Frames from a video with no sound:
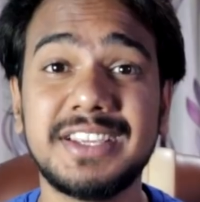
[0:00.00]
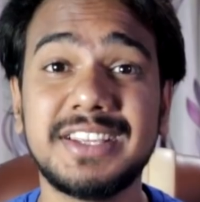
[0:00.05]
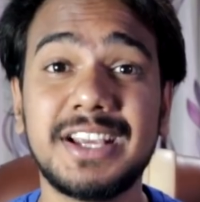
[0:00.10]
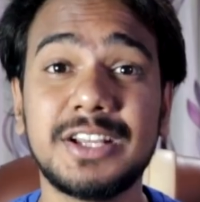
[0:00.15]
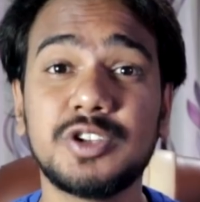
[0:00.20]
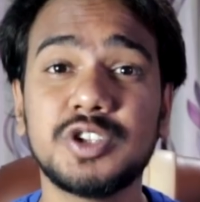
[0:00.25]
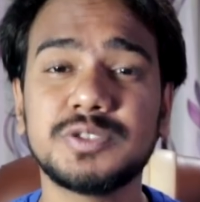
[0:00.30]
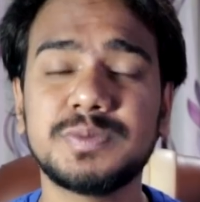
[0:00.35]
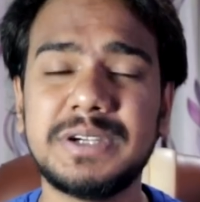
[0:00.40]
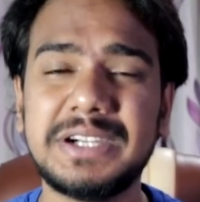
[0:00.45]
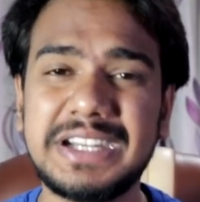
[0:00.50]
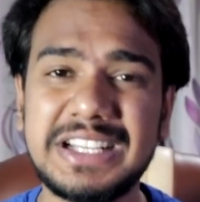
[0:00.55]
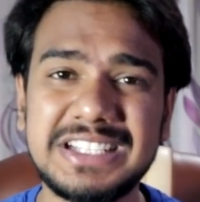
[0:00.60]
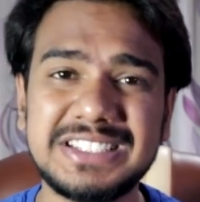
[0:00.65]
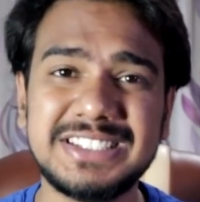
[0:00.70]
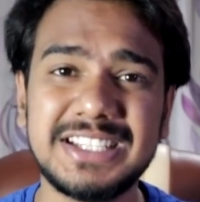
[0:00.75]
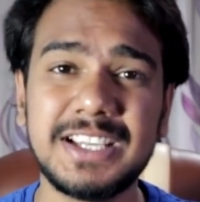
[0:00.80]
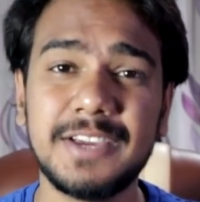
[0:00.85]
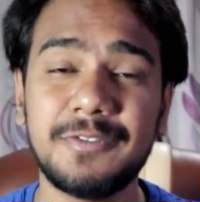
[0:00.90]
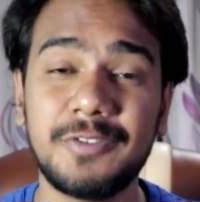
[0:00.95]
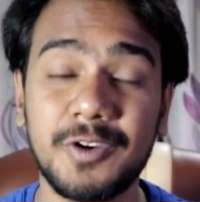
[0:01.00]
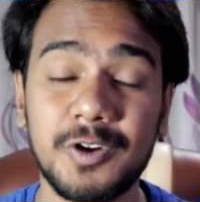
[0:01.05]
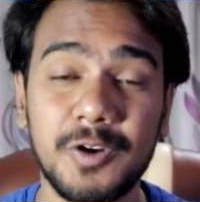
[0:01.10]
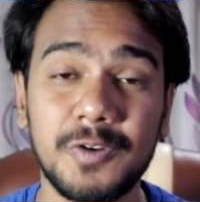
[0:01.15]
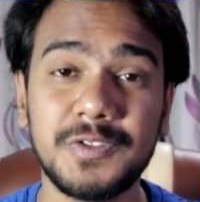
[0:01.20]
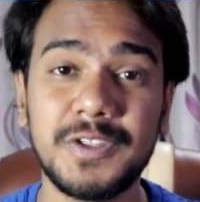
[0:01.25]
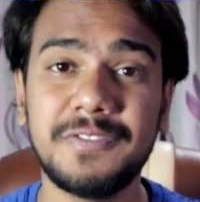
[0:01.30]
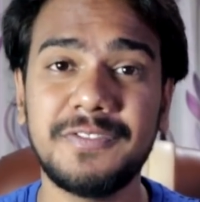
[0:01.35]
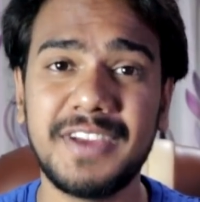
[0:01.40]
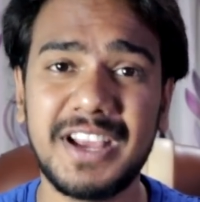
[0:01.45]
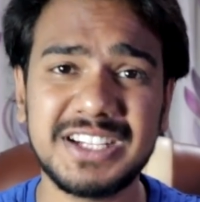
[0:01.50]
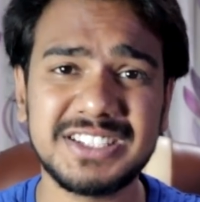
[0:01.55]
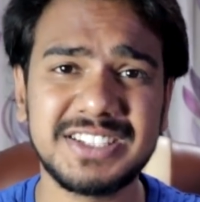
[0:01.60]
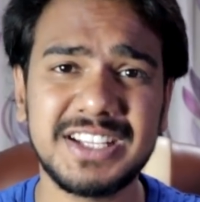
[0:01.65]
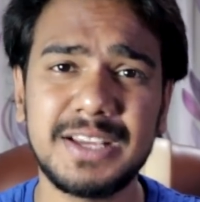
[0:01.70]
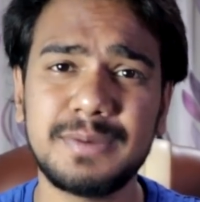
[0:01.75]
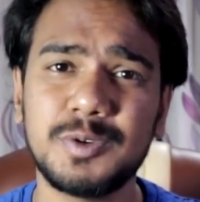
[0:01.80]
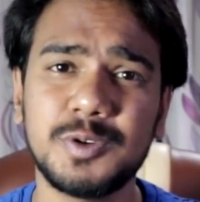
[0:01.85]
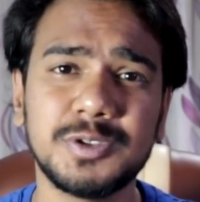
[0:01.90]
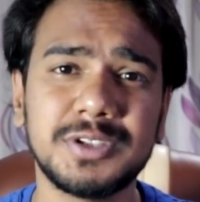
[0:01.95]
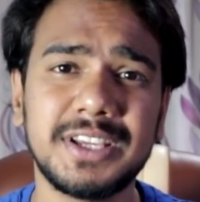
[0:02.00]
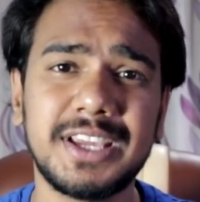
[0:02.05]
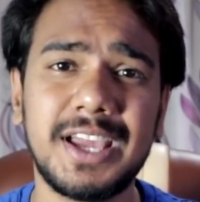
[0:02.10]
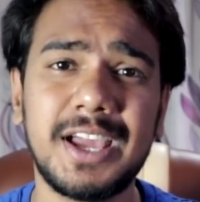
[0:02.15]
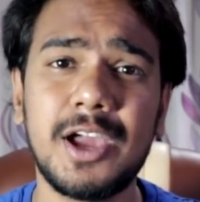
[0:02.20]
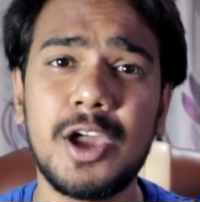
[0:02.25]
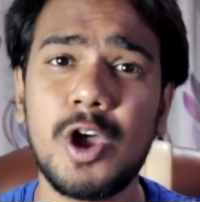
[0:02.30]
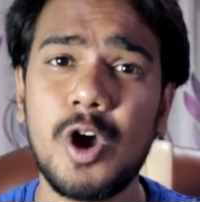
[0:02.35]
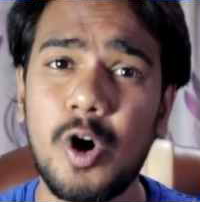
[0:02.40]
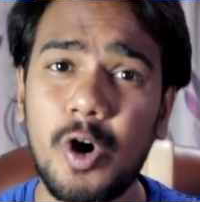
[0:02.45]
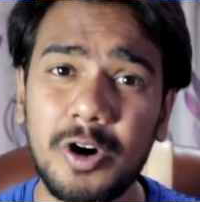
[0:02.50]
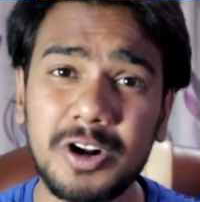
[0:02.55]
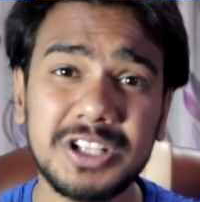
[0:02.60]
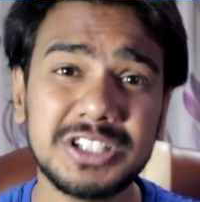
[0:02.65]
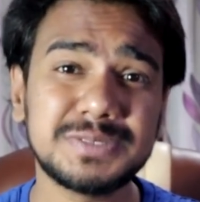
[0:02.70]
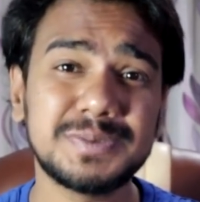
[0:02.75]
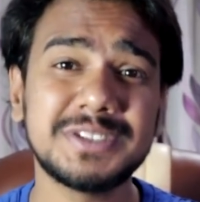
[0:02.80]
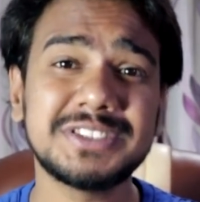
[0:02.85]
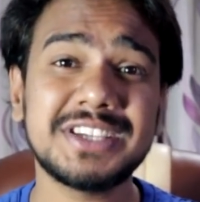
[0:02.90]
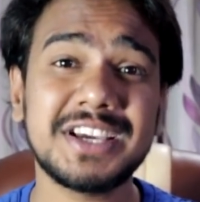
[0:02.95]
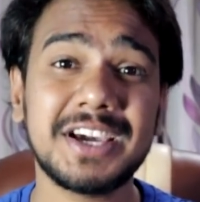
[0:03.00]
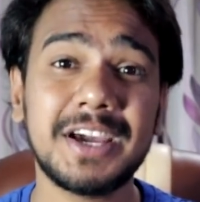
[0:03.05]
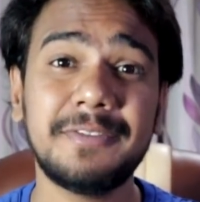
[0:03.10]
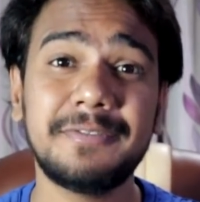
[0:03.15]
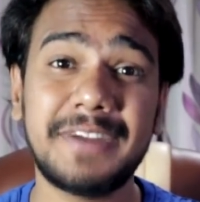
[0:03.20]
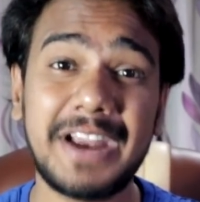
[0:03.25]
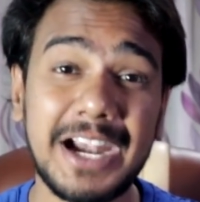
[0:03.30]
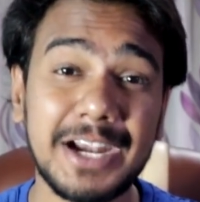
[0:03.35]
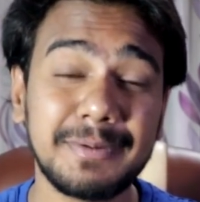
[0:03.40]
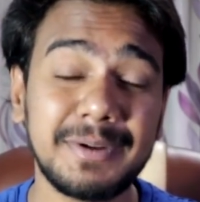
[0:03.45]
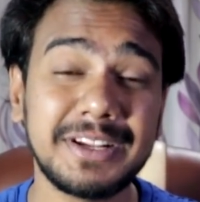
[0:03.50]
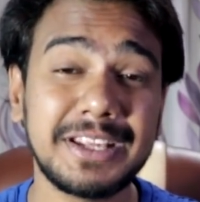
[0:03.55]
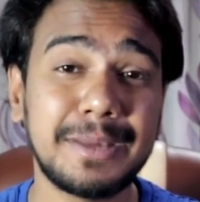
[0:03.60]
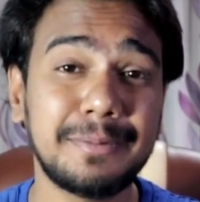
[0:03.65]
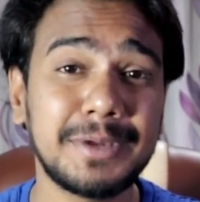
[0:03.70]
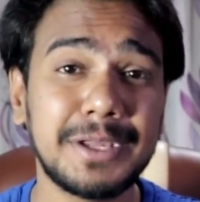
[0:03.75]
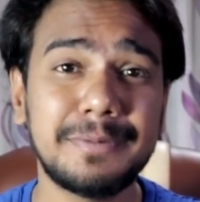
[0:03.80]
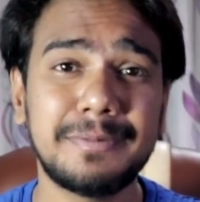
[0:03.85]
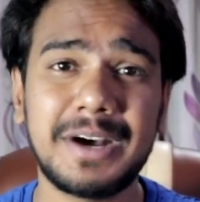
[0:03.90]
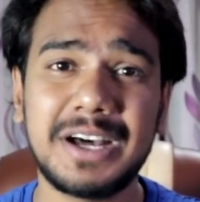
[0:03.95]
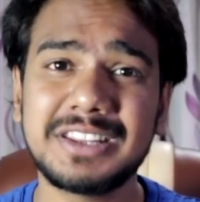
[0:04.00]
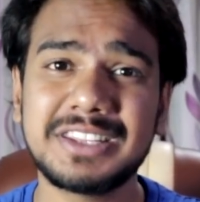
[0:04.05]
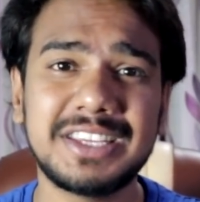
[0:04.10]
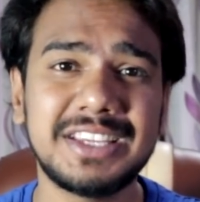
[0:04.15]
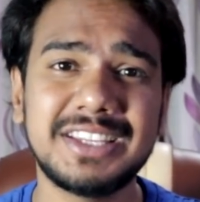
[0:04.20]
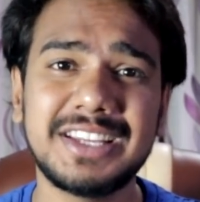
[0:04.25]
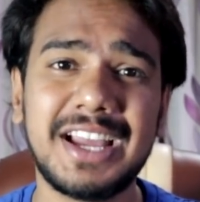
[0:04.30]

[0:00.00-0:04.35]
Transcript: की जाए तो उसमें डीसी के वन ऑफ दी बेस्ट गेम होते हैं और इसमें से अगर बैटमैन गेम की बात की